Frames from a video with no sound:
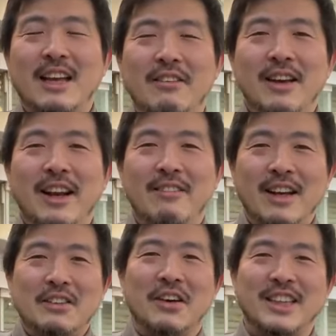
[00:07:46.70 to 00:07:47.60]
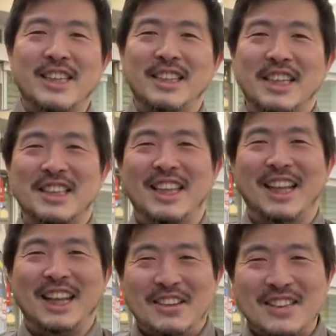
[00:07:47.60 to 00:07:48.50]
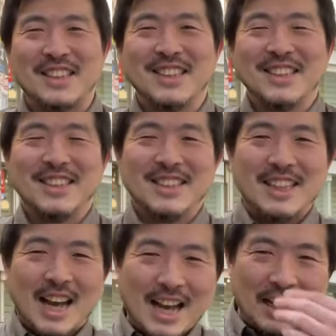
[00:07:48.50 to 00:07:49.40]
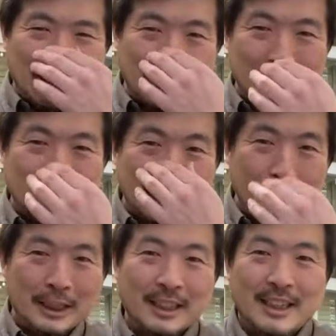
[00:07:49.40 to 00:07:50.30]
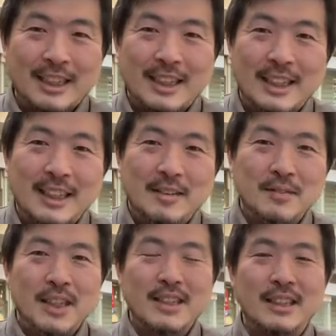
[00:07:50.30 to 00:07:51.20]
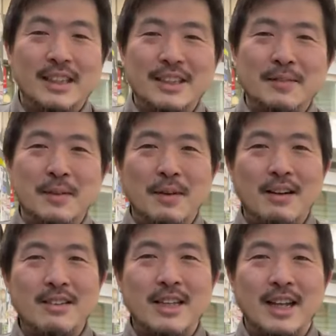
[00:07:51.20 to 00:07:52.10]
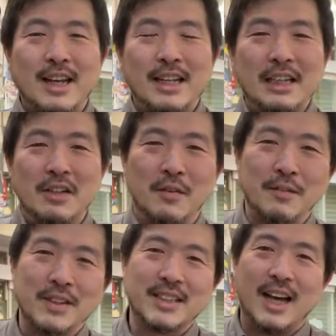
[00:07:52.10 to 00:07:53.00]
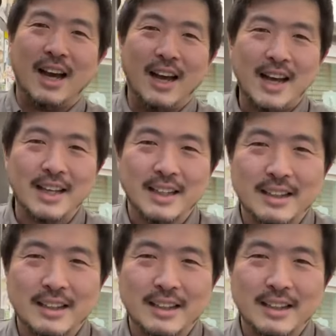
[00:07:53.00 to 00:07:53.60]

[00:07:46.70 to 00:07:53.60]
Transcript: ペレワと記載させていただいてます。はい。ちょっとしたこだわりがあるんじゃないかなと思いますが。はい。